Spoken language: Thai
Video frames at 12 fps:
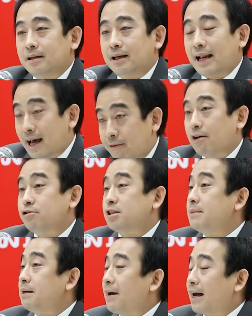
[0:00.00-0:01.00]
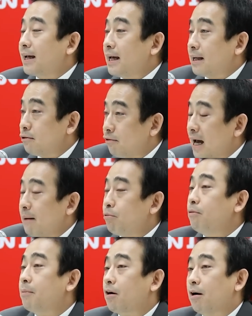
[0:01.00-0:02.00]
และเราจะมีแพ็กเกจดูแล
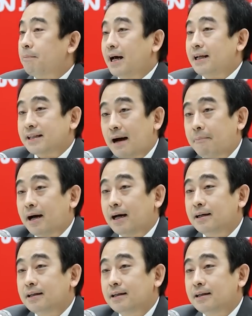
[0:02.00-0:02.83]
ผู้ประกอบการตามมา